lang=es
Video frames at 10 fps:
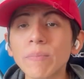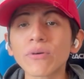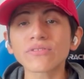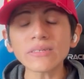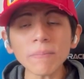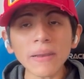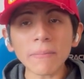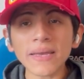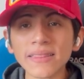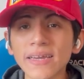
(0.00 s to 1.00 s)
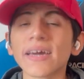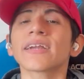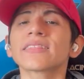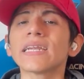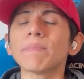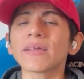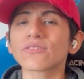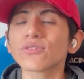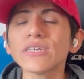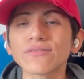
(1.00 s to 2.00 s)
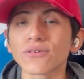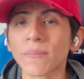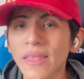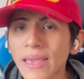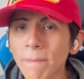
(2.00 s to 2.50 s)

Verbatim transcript: y por simplemente descargarte la aplicación, listo.